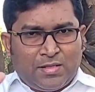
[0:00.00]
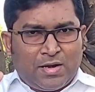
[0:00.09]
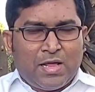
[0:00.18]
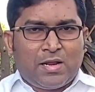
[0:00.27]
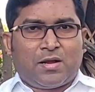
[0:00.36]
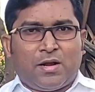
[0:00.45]
இந்த
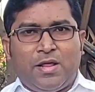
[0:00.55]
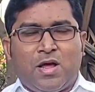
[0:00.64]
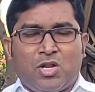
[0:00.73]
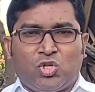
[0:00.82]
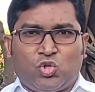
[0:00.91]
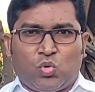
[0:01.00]

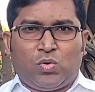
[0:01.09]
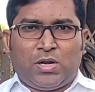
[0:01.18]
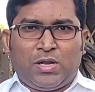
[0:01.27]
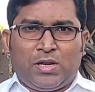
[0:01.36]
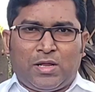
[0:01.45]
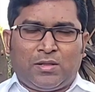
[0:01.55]
நெருக்கடியான
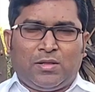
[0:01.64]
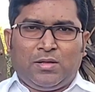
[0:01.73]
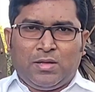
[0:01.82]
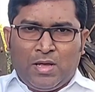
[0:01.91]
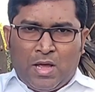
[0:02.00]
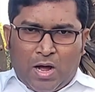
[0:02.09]
சூழ்நிலையிலிருந்து
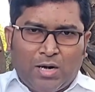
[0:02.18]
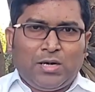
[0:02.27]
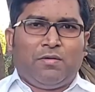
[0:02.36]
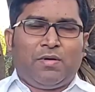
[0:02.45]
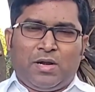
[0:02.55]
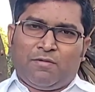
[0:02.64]

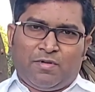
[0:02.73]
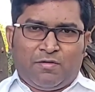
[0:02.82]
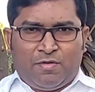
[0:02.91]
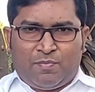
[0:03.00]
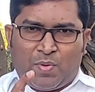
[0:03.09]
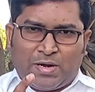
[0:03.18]
ஆண்டவர் என்னை
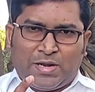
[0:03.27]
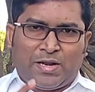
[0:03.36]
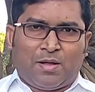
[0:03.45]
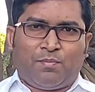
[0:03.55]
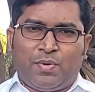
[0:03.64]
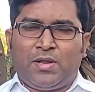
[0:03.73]
விடுவிப்பார்
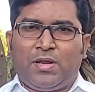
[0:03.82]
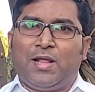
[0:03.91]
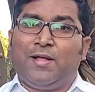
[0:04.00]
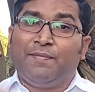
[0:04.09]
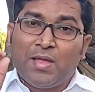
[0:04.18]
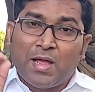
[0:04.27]
நீங்கள்
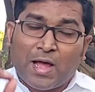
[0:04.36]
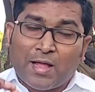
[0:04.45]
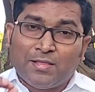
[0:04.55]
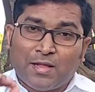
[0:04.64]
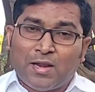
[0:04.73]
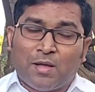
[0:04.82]
நம்புறீங்களே
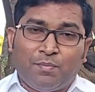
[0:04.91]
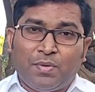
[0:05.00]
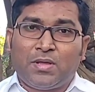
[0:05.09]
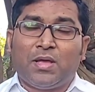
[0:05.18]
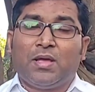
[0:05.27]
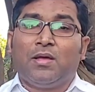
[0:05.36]
அந்த
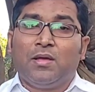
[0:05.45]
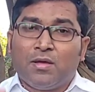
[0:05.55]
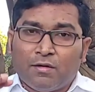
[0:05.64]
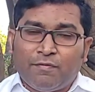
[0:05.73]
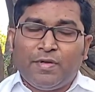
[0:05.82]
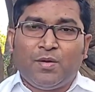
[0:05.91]
நம்பிக்கை
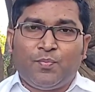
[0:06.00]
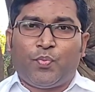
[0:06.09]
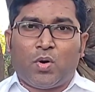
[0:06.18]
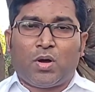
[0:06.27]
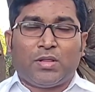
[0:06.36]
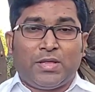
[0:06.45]
வீண்
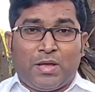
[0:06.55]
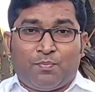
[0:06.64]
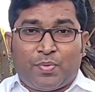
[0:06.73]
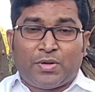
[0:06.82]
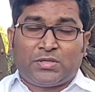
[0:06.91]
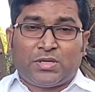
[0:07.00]
போக
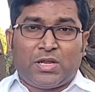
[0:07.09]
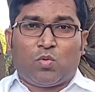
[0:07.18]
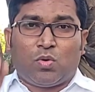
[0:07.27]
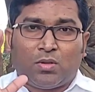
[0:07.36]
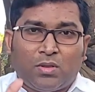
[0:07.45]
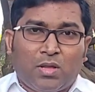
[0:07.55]
என்
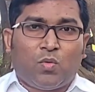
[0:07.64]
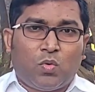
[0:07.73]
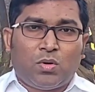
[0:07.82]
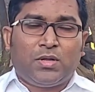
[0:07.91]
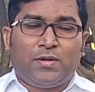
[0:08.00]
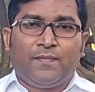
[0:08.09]
பிரச்சனைக்கு ஒரு தீர்வு
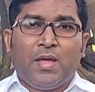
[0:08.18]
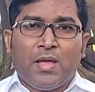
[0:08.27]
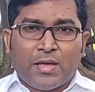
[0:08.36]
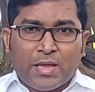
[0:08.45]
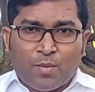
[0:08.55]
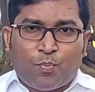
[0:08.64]
உண்டு
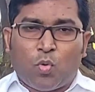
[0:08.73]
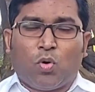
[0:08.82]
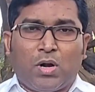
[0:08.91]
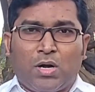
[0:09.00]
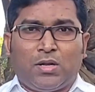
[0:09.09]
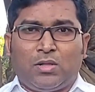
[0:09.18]
என்
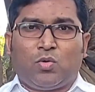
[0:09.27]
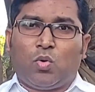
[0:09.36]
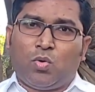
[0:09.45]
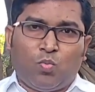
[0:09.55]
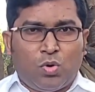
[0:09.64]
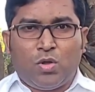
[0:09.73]

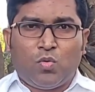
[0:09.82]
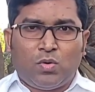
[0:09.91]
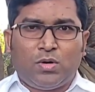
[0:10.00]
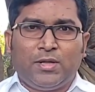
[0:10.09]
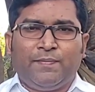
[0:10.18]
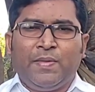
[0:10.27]
போராட்டத்துக்கு ஒரு முடிவு
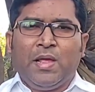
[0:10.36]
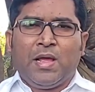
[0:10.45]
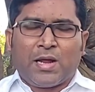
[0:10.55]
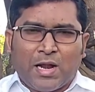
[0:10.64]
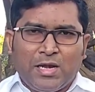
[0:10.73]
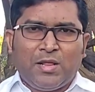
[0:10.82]
உண்டு
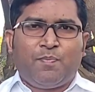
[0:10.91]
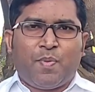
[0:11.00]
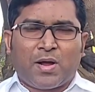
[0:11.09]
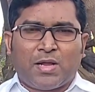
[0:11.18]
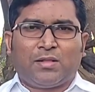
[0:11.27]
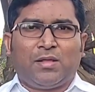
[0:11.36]

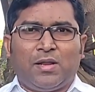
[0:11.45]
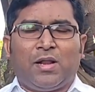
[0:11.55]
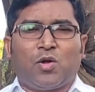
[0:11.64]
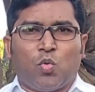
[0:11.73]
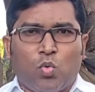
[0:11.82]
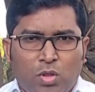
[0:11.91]
கண்டிப்பாக கத்தர்
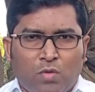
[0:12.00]
எனக்கு